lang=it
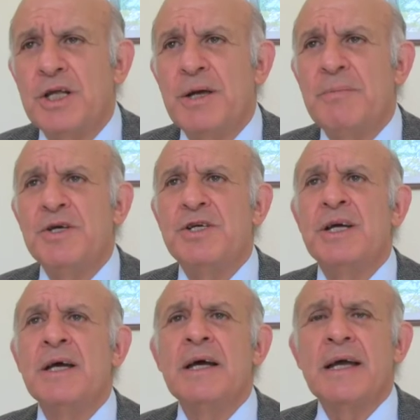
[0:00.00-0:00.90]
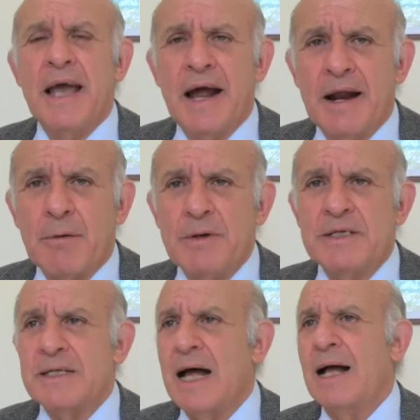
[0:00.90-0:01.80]
tipici che hanno
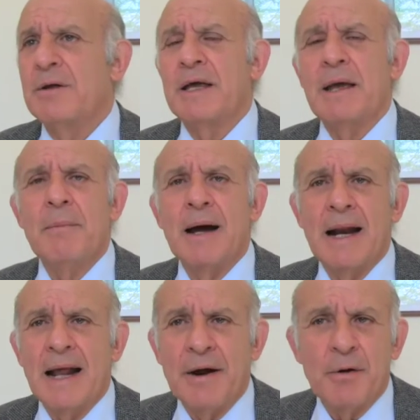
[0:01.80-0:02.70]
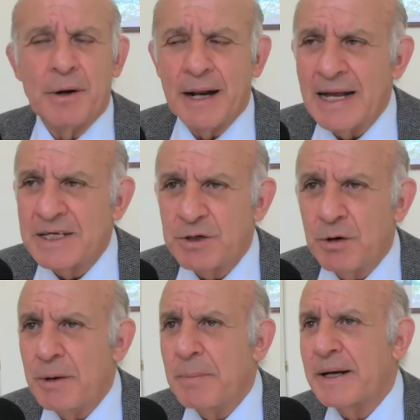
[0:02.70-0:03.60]
acquistato e che magari hanno
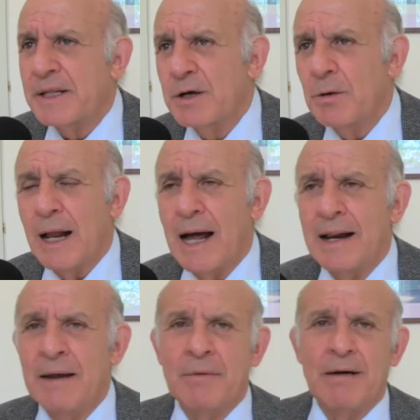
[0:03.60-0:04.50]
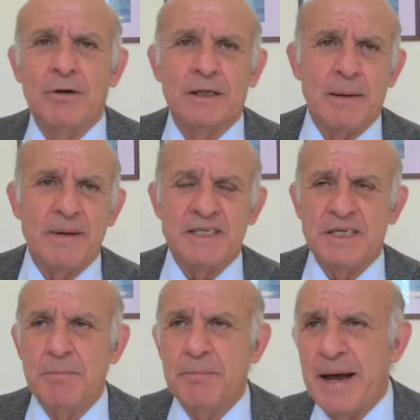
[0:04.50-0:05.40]
reazioni particolari una volta
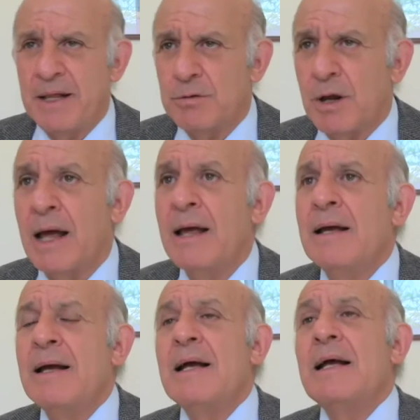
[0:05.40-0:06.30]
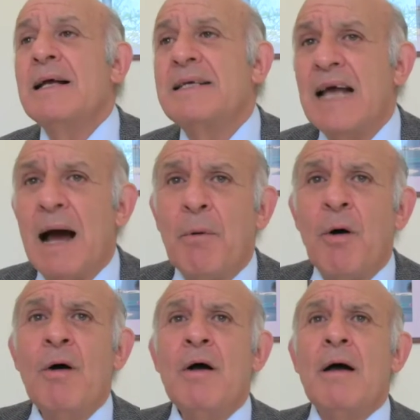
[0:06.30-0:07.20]
messi in pentola.
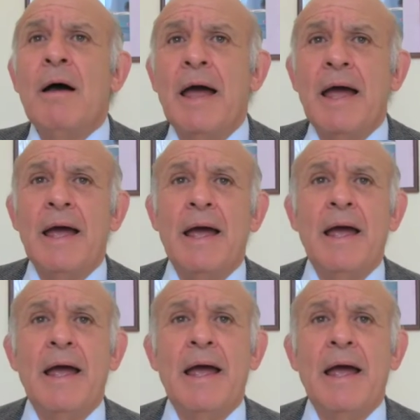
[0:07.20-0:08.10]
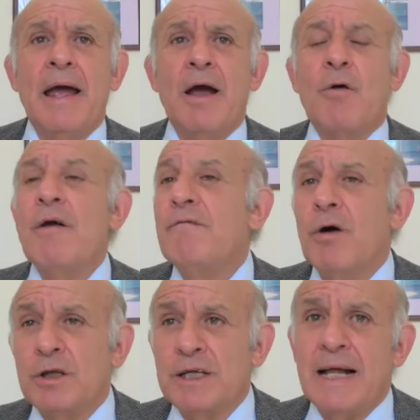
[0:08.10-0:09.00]
Siamo eh,
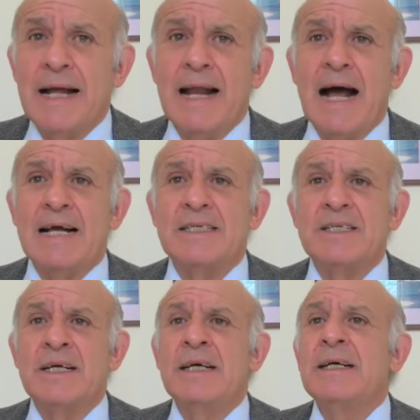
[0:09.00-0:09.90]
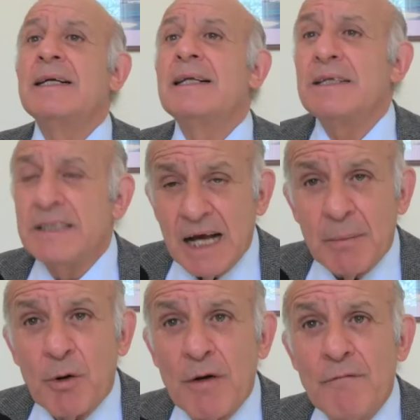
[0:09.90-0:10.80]
coinvolti dai NAS,
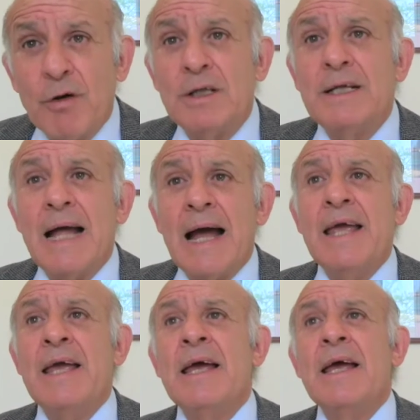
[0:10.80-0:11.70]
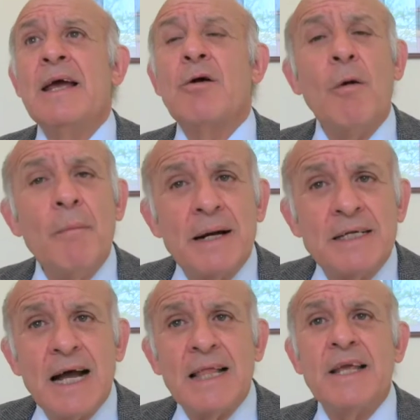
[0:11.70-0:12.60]
siamo coinvolti dai
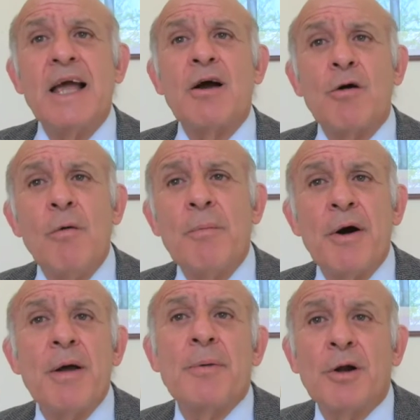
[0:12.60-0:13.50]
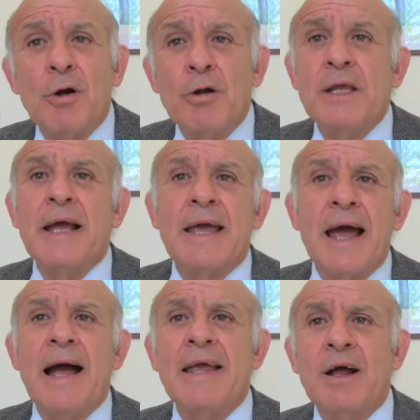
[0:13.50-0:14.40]
commercianti che comprano i prodotti e
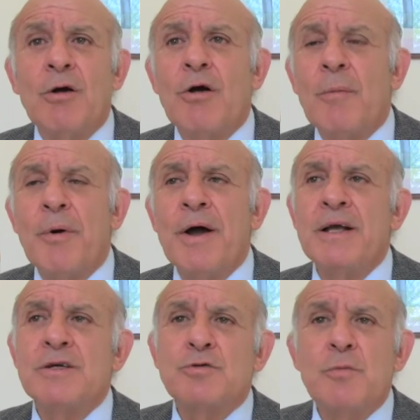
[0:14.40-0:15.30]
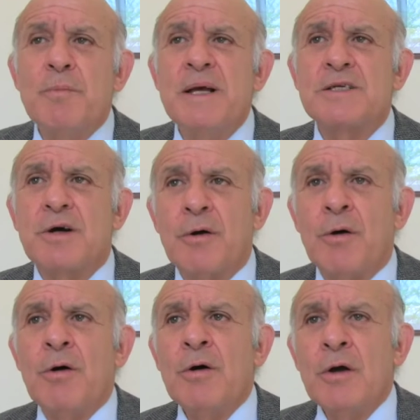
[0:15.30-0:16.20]
che anche loro poi
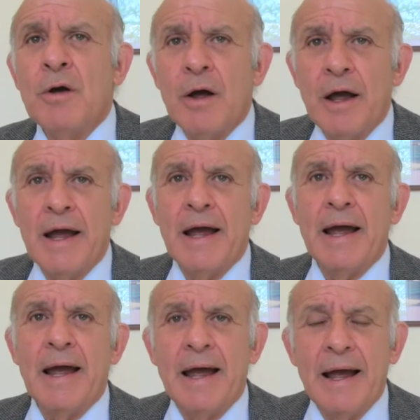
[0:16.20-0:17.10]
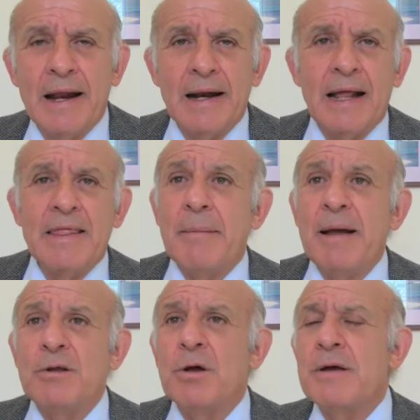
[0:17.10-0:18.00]
subiscono eh,
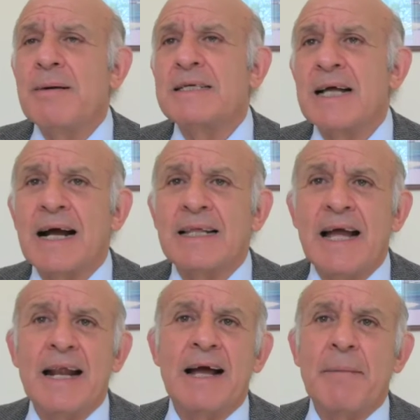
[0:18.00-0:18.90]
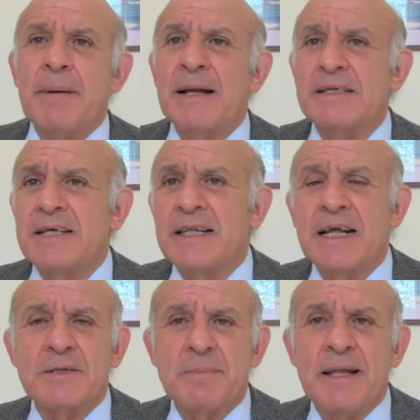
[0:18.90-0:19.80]
l'andamento di questa catena che per
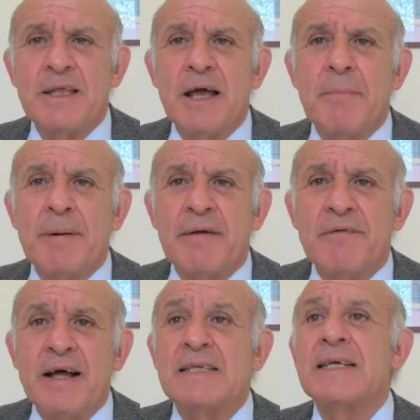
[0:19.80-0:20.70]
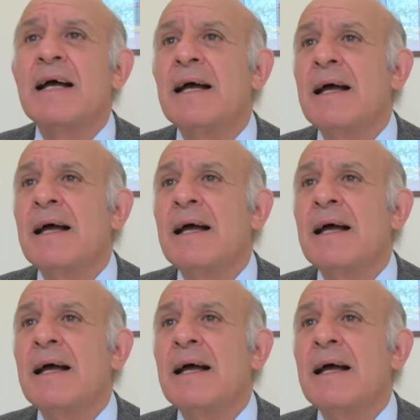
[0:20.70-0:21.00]
certi aspetti è perversa.